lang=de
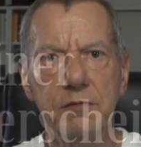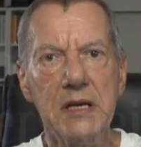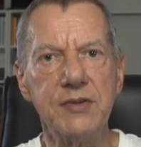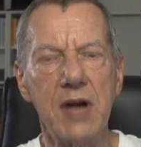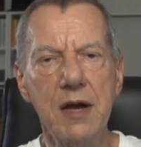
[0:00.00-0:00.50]
Wie
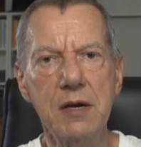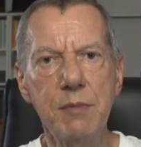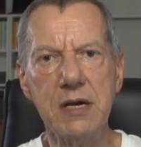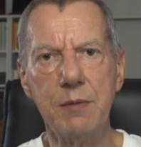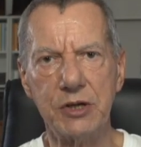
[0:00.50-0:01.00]
ist eine
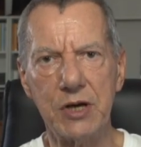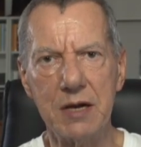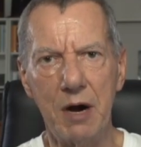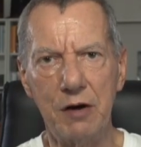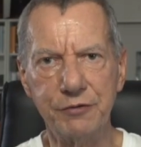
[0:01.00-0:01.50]

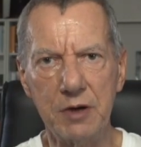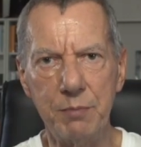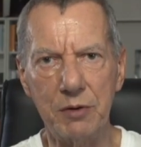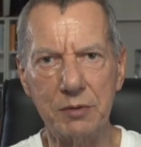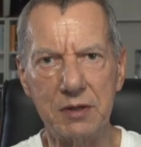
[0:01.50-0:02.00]
Mitnehmerscheibe
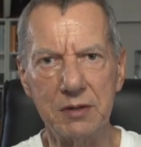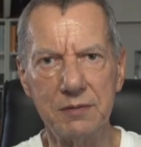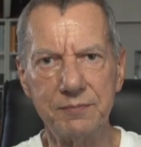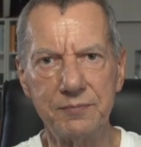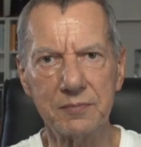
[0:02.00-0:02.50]
aufgebaut?
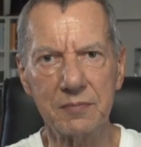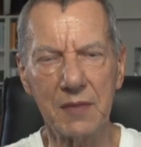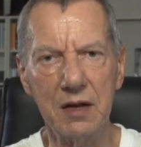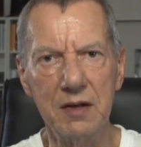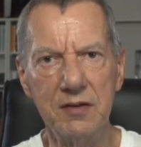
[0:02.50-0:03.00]

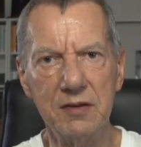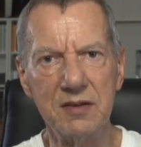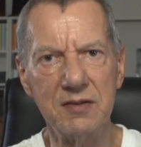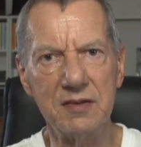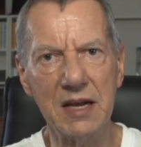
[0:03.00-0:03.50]

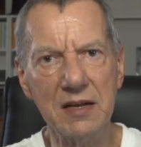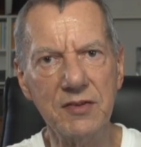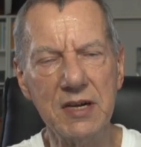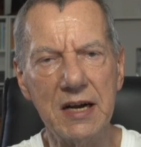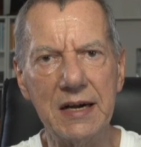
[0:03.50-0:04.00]
Denken
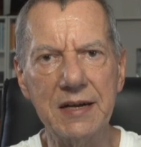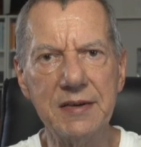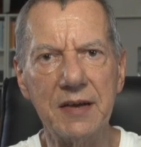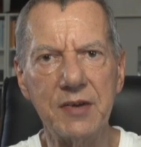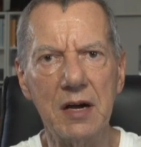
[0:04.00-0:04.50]
Sie
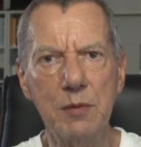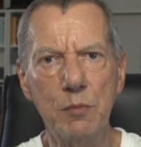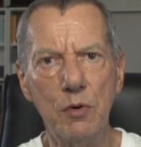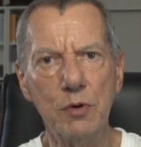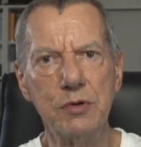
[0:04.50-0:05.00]
daran, dass ein
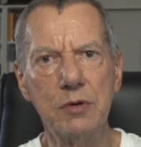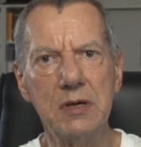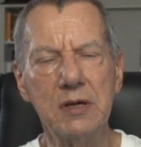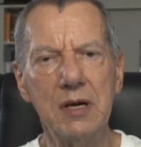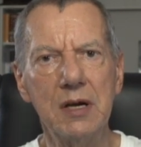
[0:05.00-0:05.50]

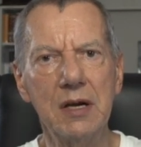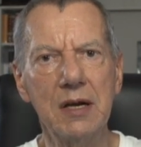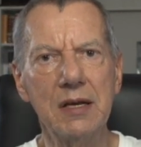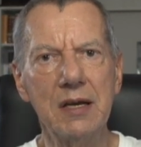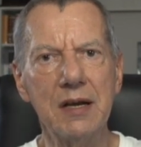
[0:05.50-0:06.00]
Motor
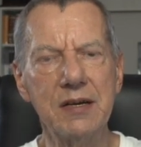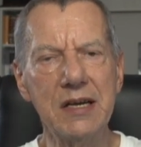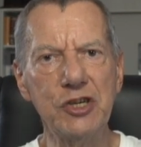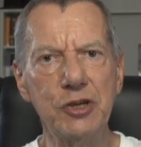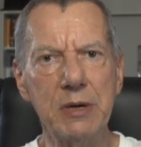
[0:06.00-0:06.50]
ja
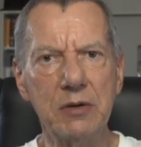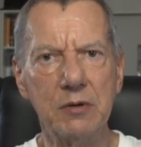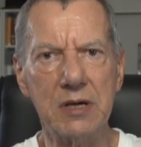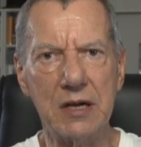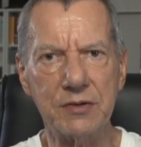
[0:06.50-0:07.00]

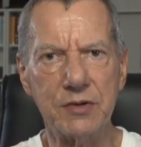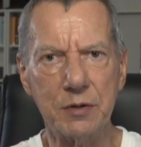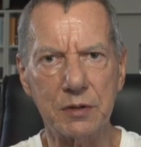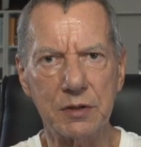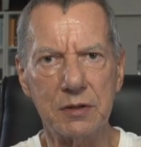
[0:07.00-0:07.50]
Drehschwingungen
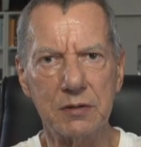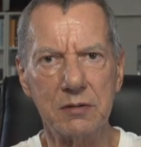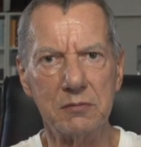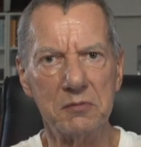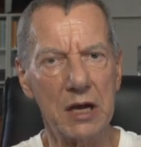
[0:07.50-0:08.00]
erzeugt
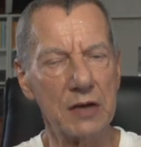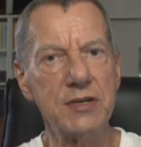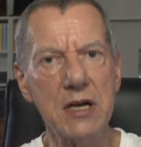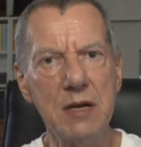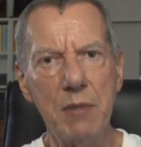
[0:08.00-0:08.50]

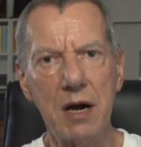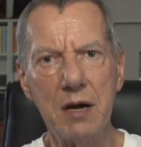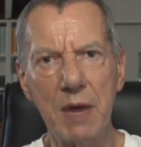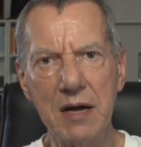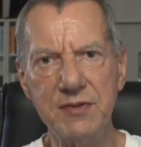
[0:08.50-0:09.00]
extrem bei
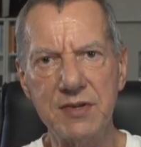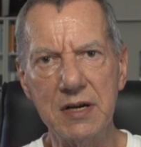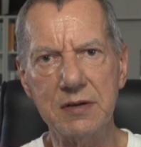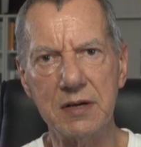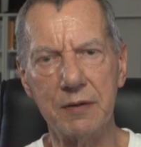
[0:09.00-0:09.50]
einem
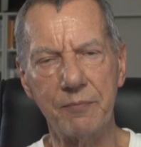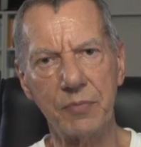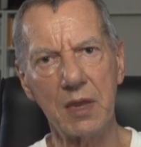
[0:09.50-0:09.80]
Einzylinder.